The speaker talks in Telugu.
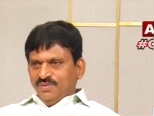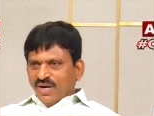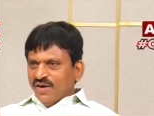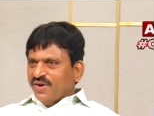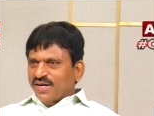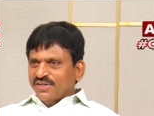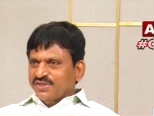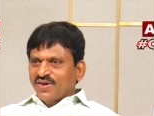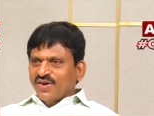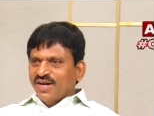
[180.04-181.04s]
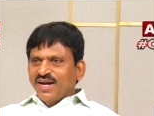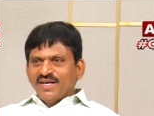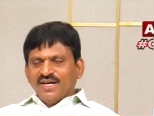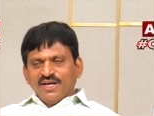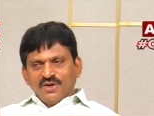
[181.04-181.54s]
మండ వెంకటేశ్వరరావు గారు
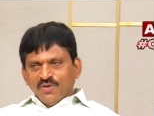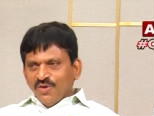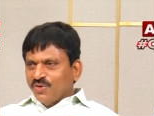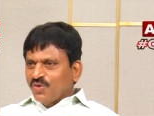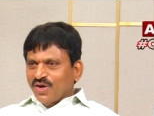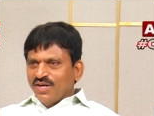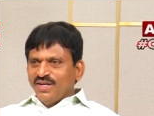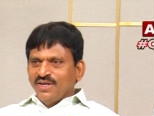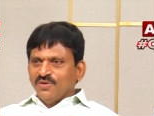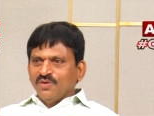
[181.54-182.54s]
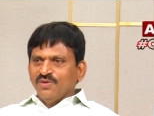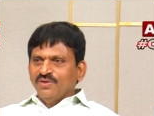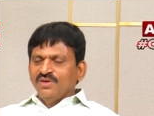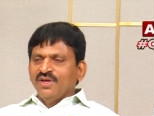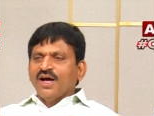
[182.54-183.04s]
లాంటి ఇంటికో ఇంకొకళ్ళ ఇంటికో
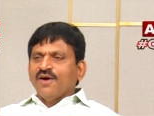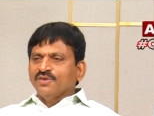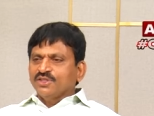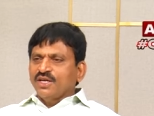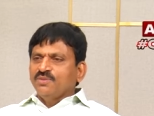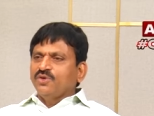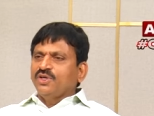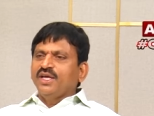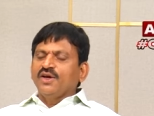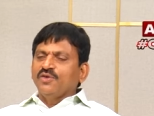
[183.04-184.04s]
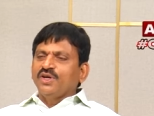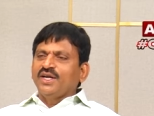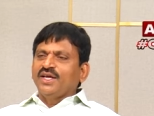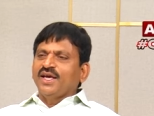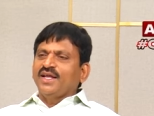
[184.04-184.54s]
అవసరం ఉంటే
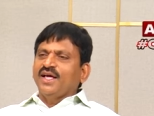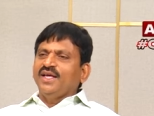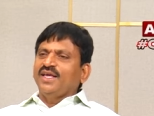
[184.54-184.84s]
ఎవరింటికైనా